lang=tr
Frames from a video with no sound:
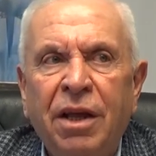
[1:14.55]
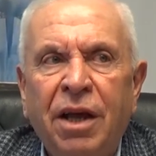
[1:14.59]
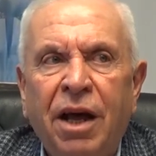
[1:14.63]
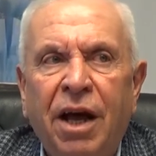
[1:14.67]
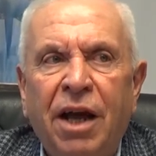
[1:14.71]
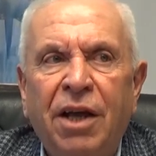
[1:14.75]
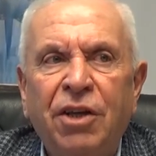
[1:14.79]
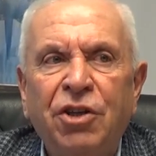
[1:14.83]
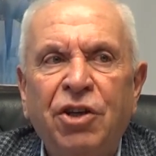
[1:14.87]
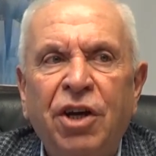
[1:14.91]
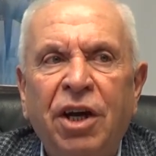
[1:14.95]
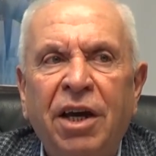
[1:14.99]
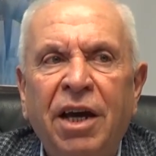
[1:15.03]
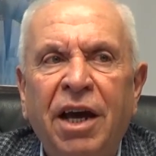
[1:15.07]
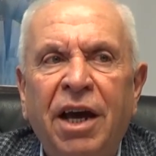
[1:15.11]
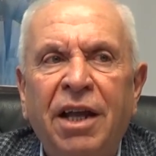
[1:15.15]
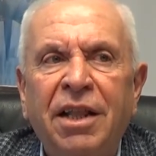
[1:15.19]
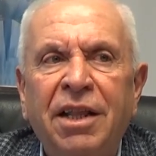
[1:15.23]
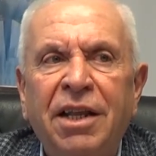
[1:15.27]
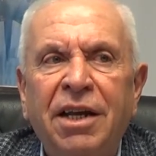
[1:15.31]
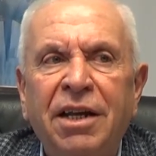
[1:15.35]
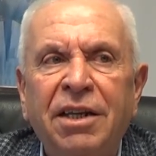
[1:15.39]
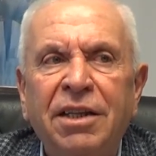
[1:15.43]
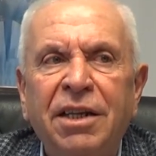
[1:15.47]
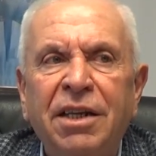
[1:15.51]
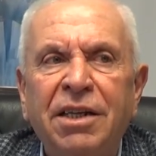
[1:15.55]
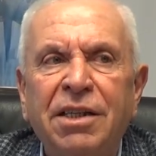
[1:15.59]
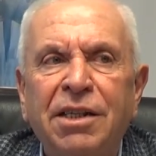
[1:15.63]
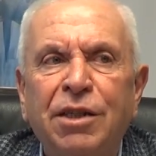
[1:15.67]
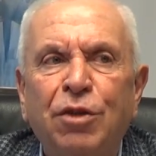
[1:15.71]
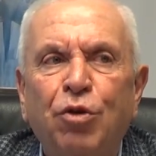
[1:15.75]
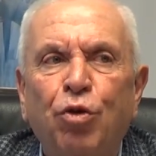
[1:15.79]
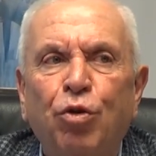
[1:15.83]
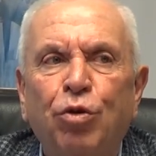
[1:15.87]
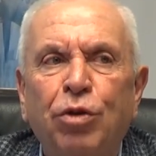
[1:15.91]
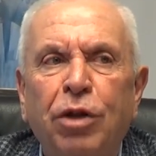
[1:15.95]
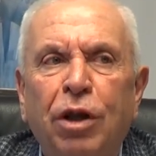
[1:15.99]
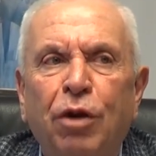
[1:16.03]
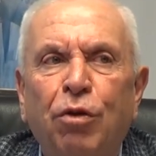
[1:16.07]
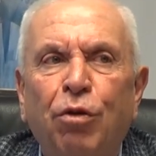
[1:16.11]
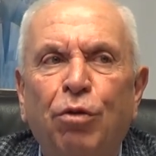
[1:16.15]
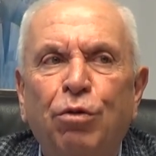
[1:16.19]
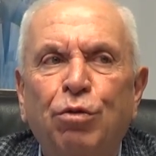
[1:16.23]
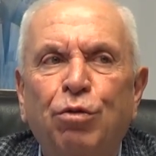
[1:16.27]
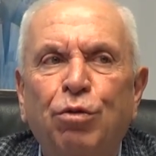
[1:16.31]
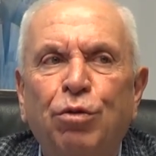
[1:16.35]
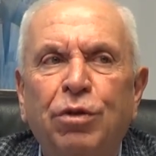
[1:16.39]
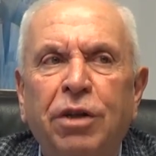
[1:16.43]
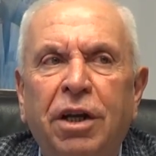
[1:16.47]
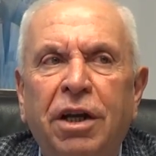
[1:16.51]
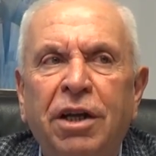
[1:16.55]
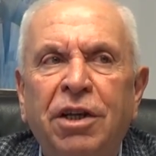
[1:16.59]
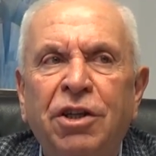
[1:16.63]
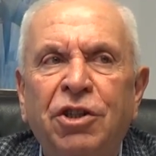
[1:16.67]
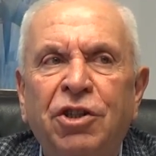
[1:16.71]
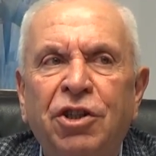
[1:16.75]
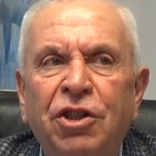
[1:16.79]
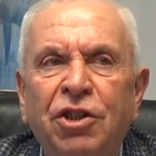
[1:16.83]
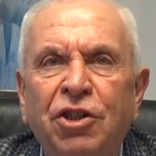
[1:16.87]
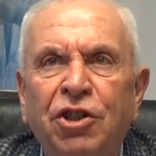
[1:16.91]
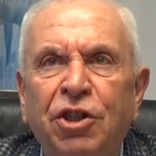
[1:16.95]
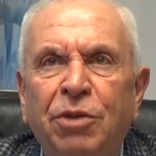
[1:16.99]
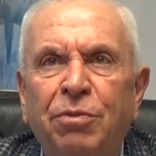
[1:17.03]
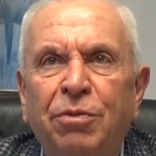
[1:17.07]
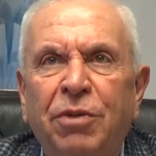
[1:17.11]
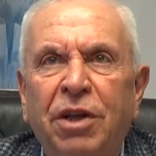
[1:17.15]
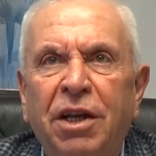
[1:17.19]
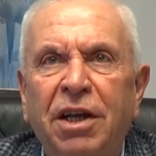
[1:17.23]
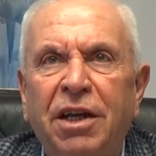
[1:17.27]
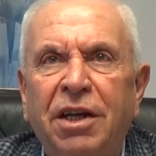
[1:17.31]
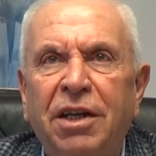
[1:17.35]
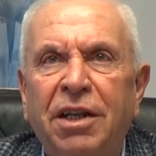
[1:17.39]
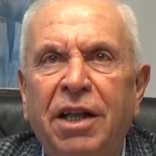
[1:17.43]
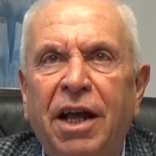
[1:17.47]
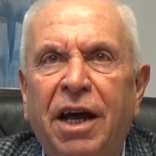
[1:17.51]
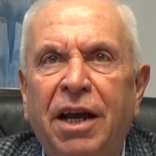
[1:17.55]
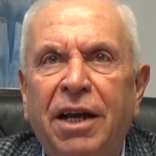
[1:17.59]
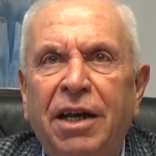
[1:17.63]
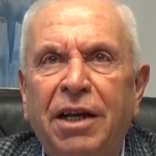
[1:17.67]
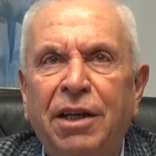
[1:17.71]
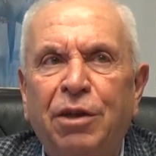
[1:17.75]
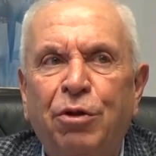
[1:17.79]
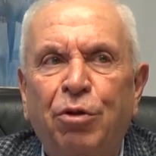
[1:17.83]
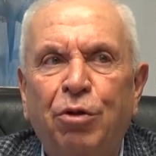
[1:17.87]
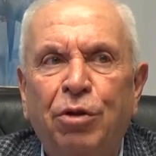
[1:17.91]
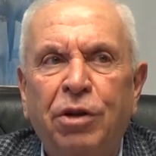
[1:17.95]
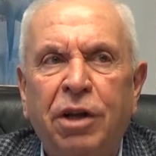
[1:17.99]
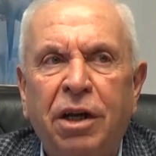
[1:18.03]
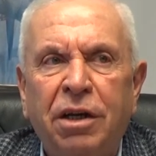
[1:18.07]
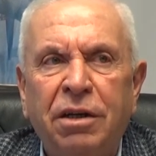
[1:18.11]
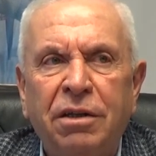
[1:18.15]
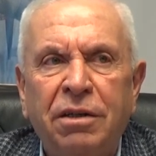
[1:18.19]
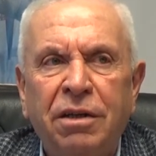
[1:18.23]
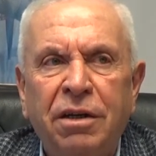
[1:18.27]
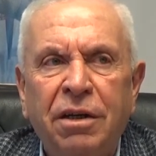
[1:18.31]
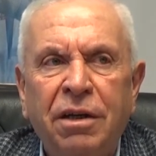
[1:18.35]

Ancak ellerinde stokları oldukları için şimdilik idare ediyorlar.